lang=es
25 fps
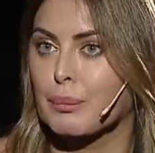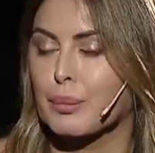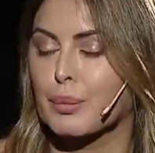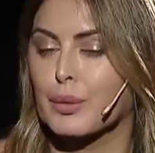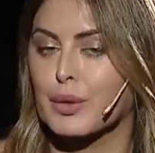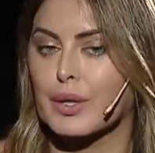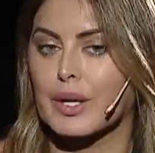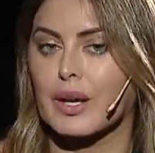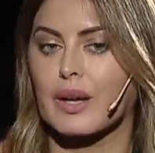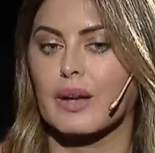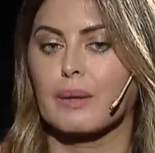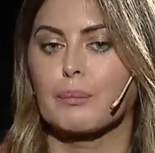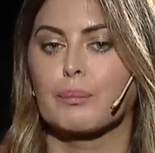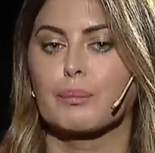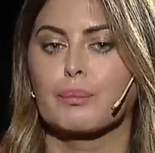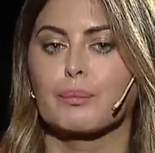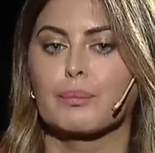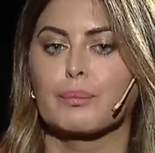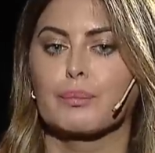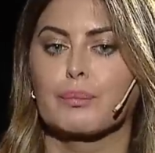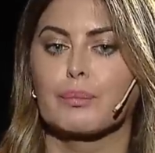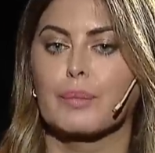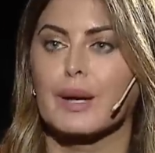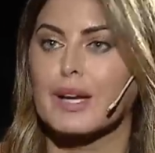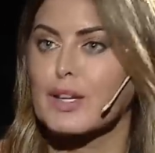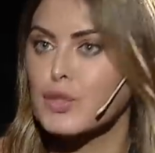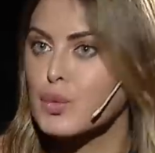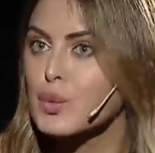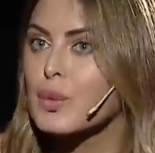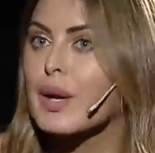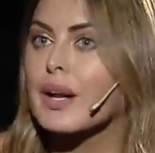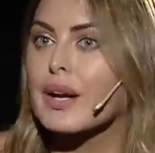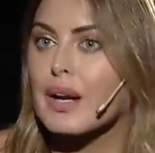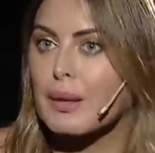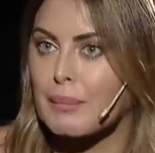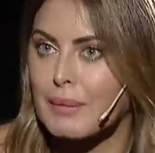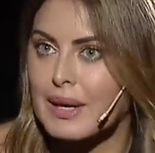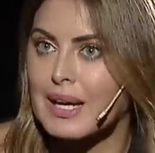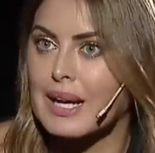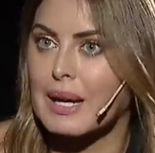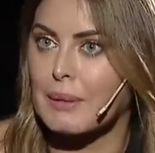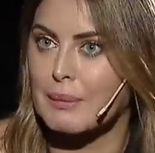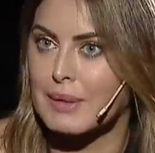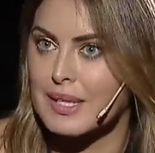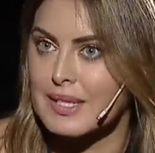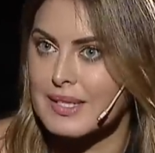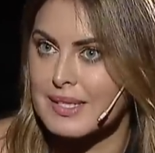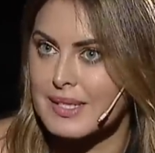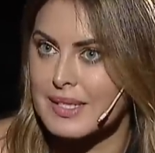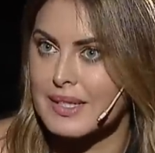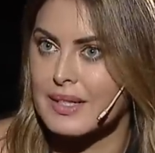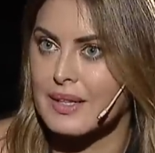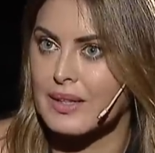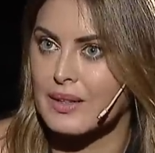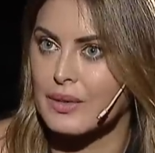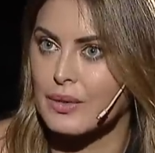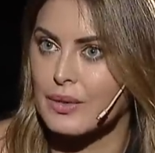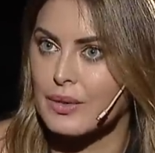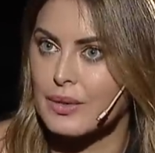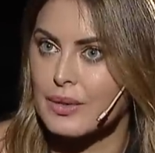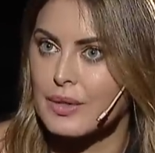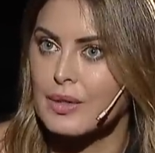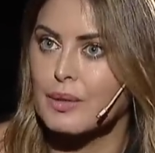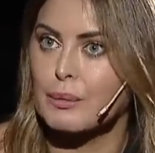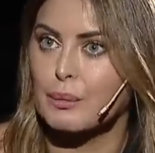porque es una rama de la medicina, ¿no?